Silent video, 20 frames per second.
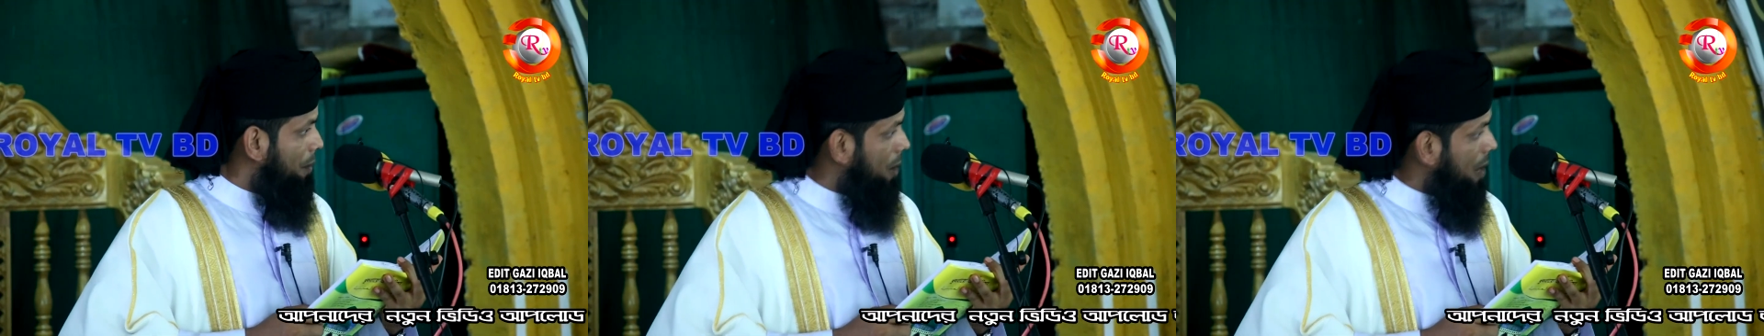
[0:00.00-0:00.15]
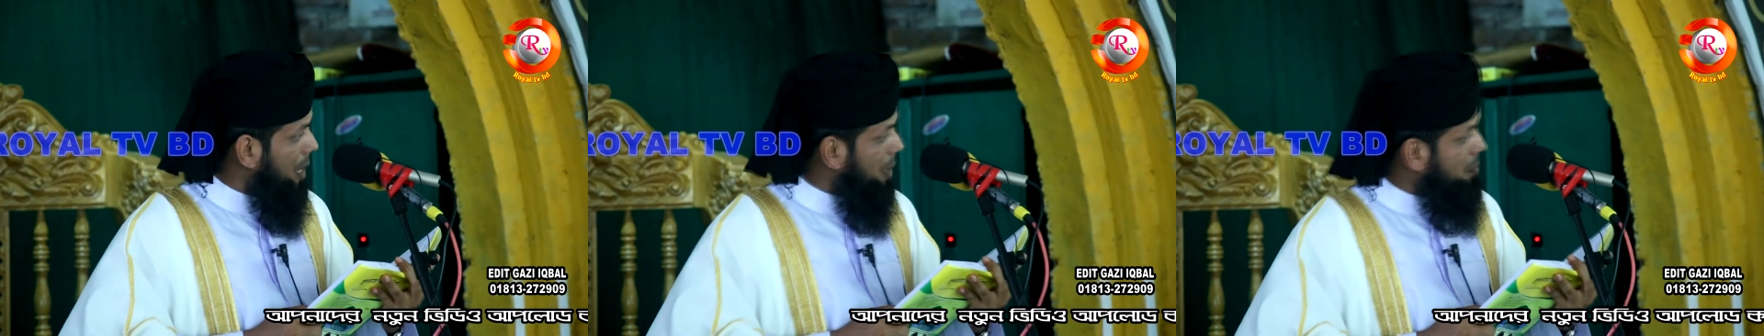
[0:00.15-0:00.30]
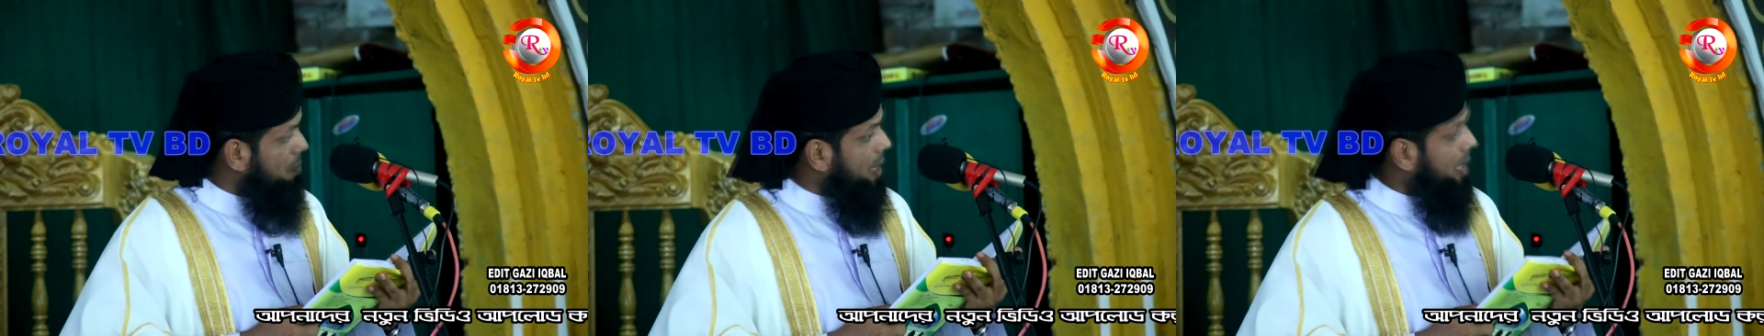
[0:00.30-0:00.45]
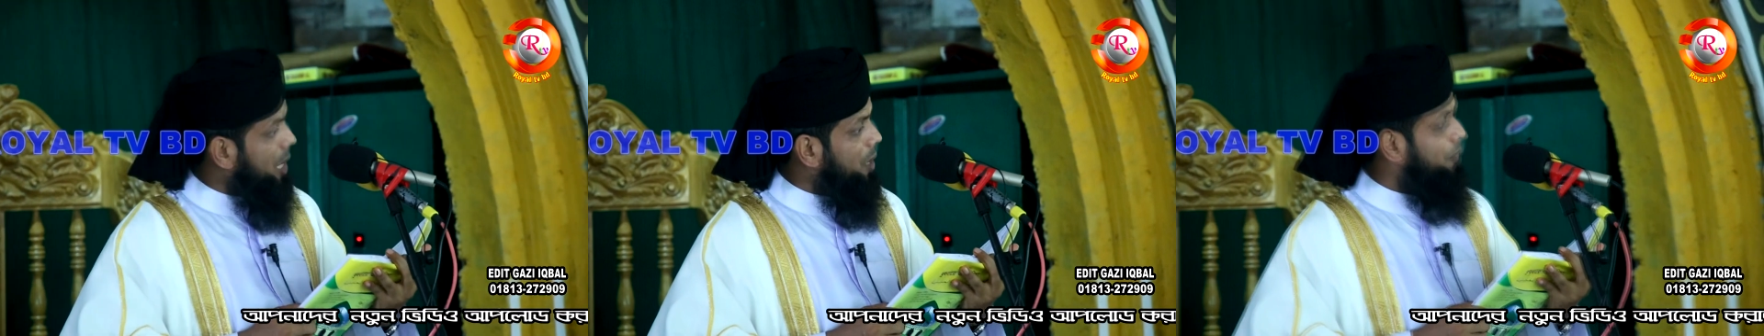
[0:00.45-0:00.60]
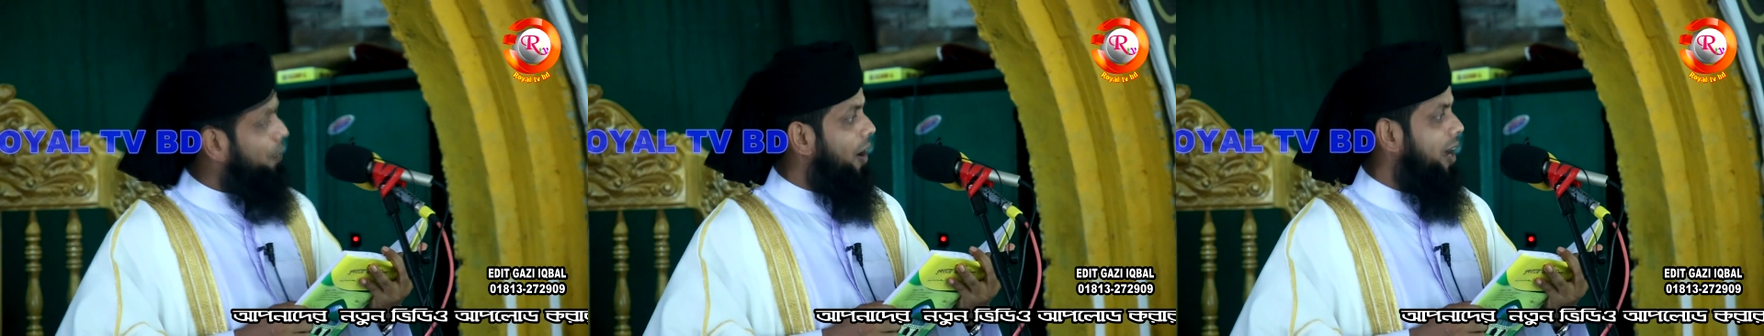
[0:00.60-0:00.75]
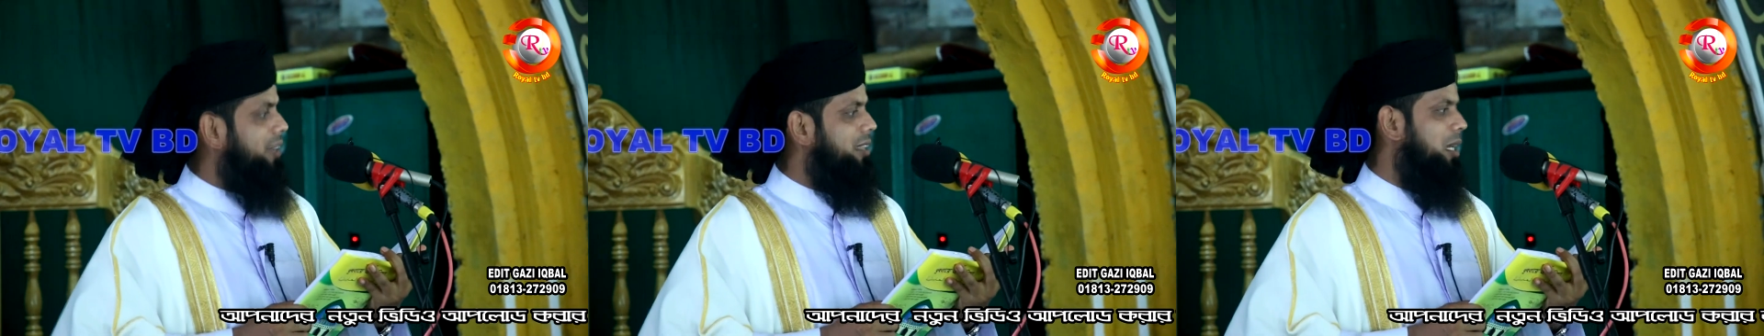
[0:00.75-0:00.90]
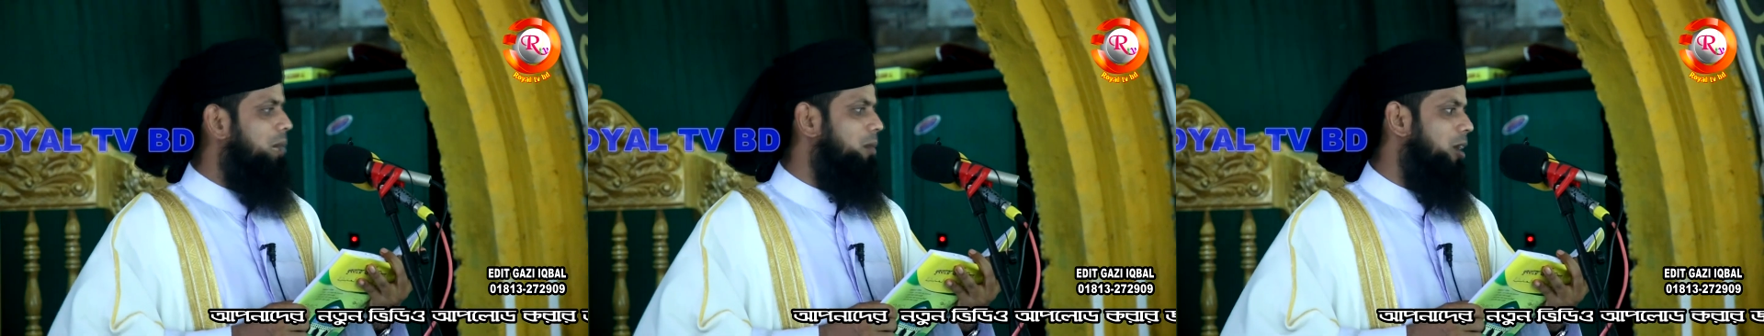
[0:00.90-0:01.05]
আমার মেয়ে
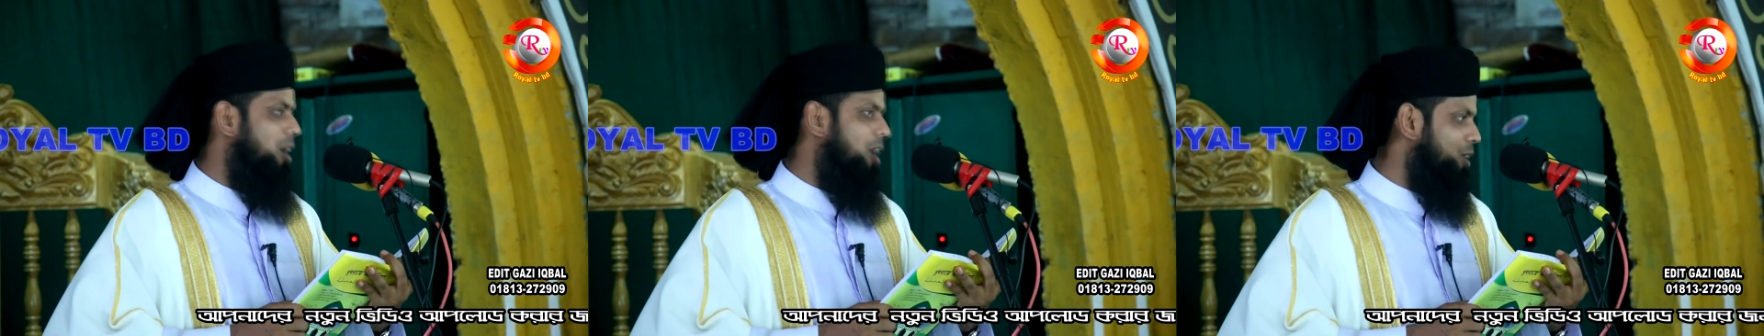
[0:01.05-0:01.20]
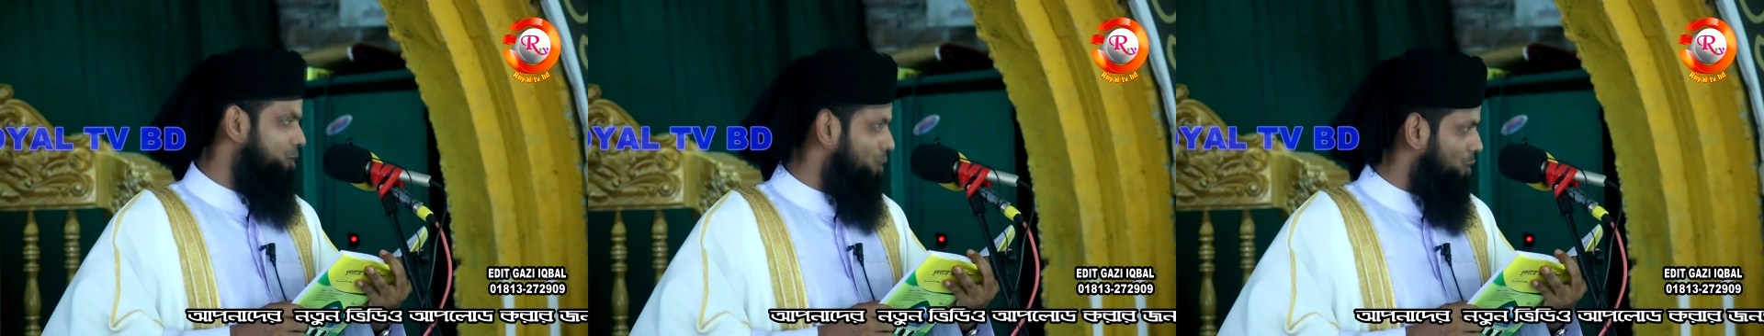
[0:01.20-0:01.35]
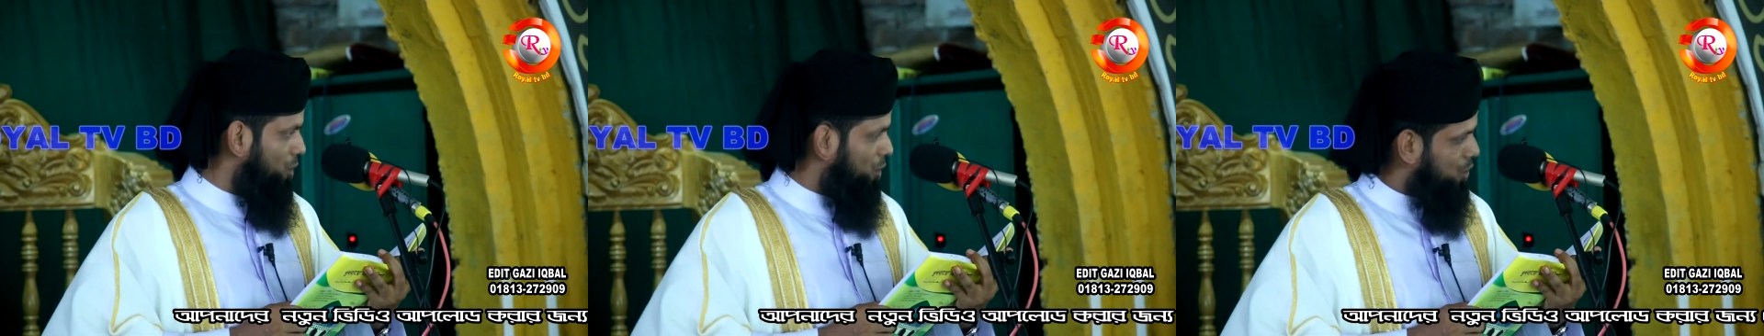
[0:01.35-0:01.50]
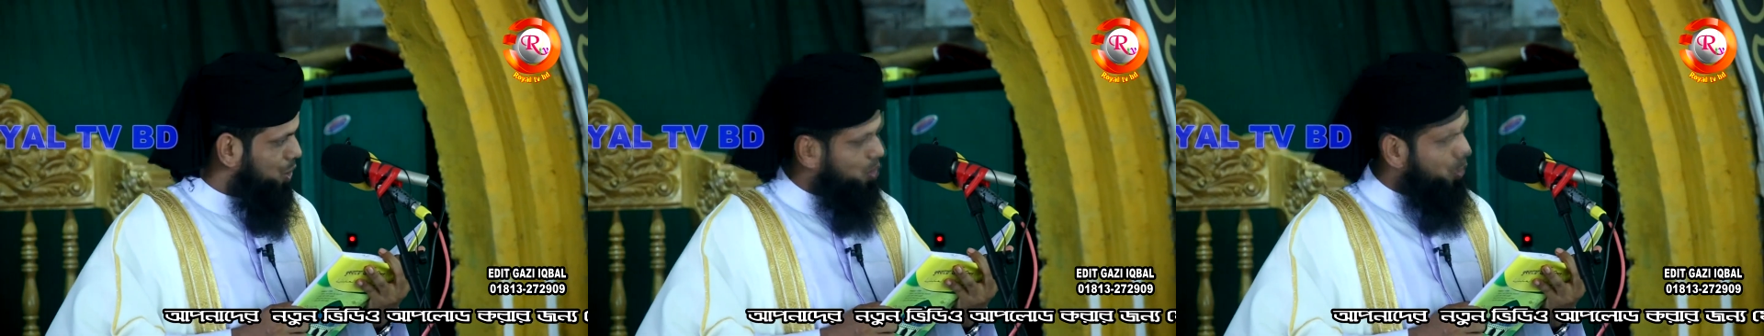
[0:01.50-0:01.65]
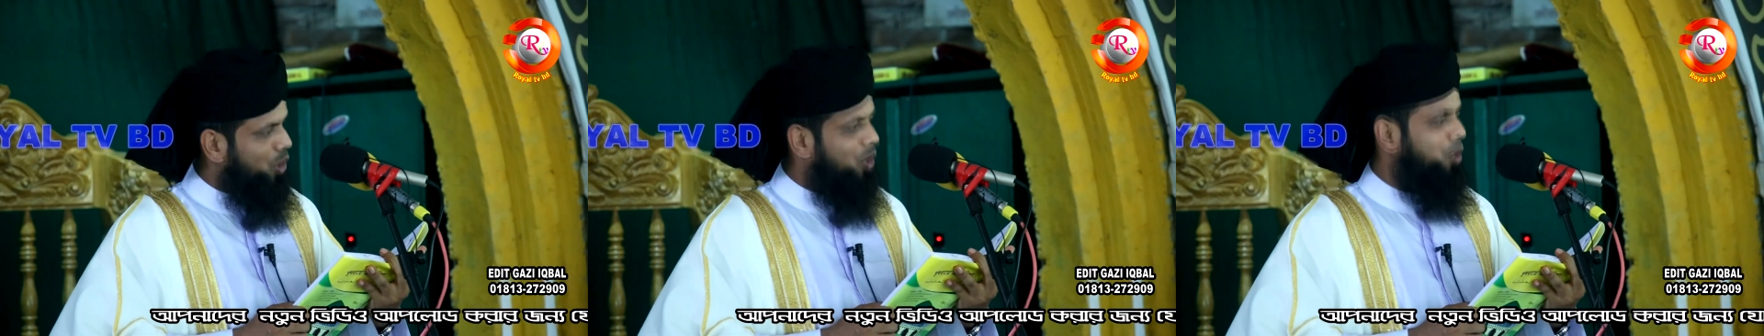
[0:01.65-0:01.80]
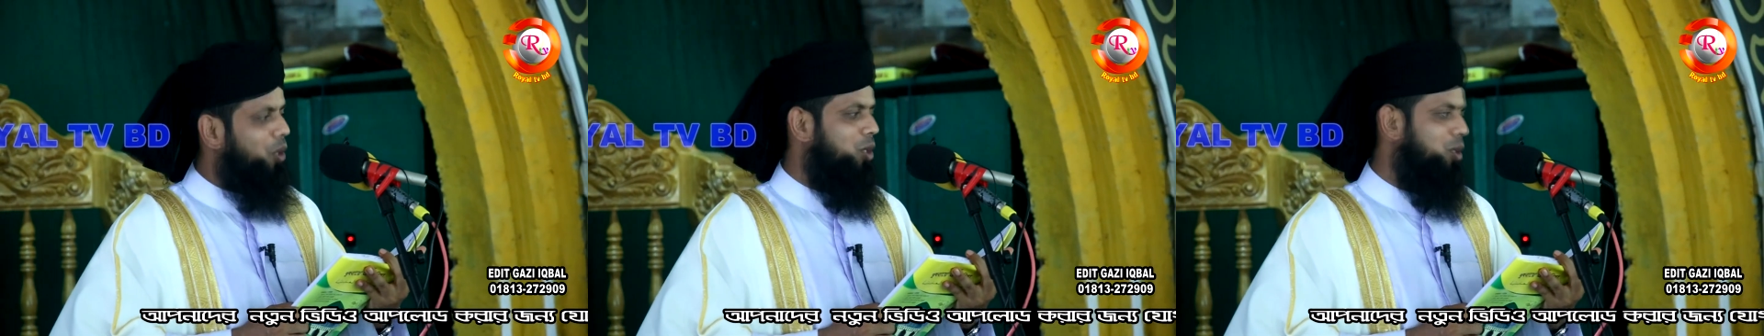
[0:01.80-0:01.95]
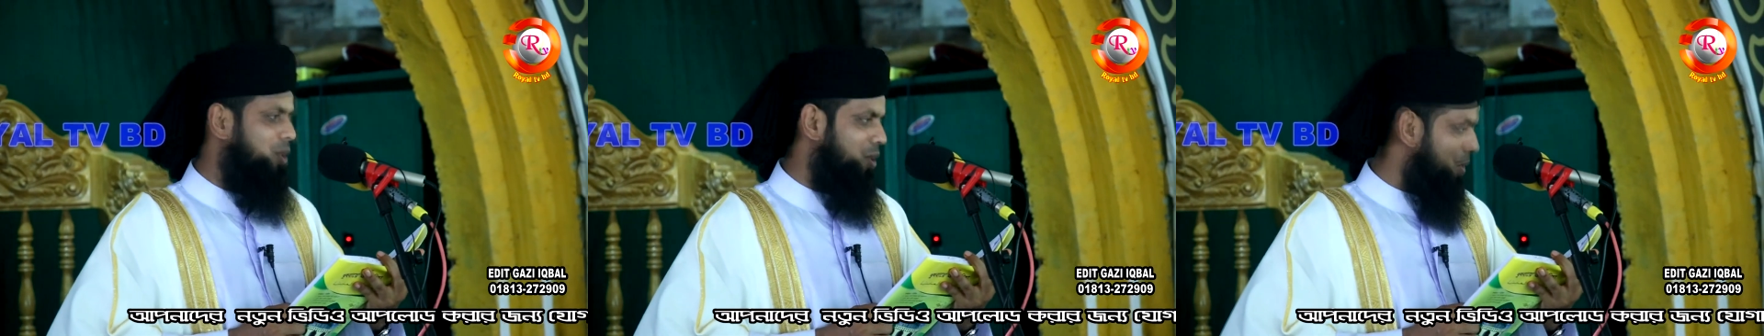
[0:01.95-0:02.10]
ফাতেমাও যদি চুরি
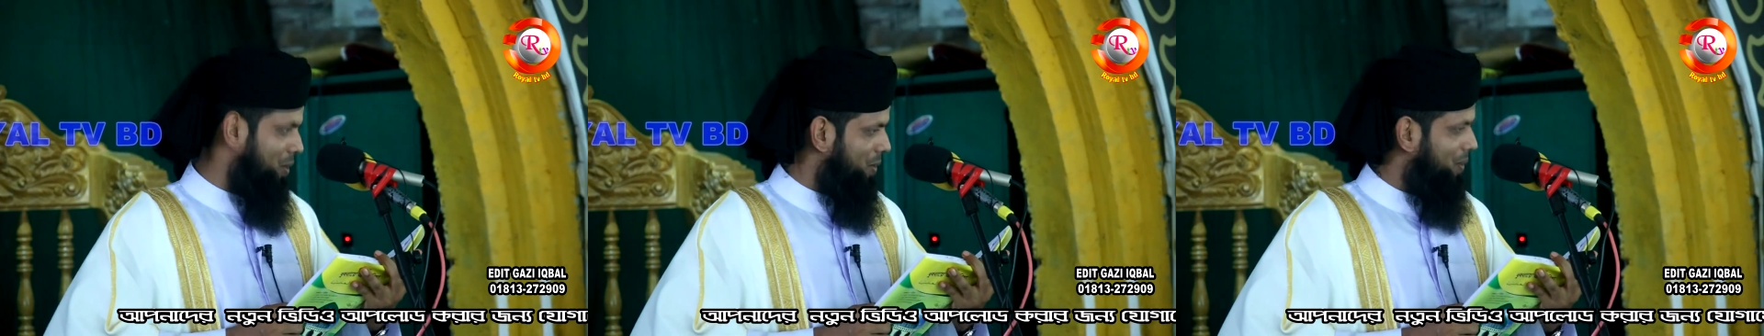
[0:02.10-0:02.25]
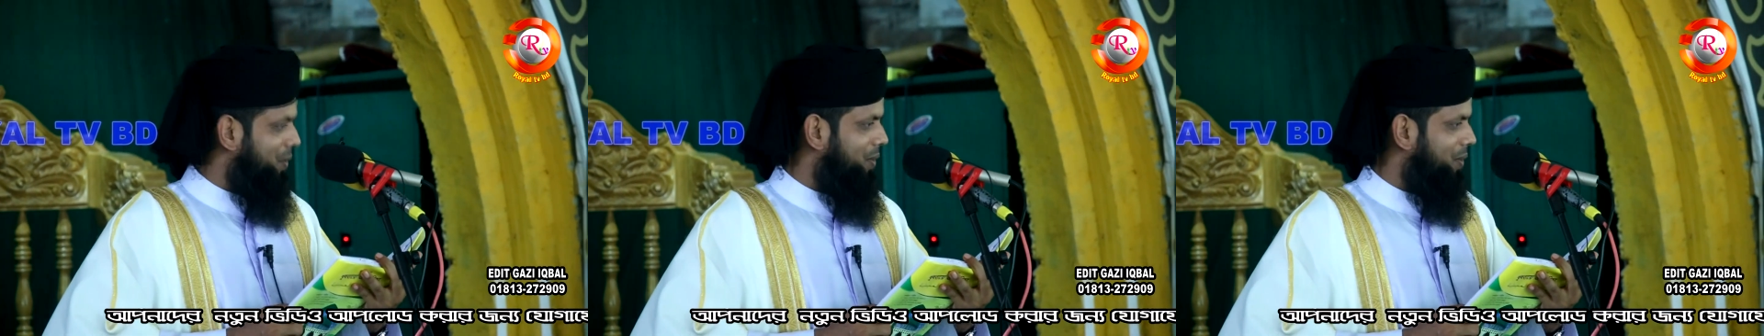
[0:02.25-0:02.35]
করত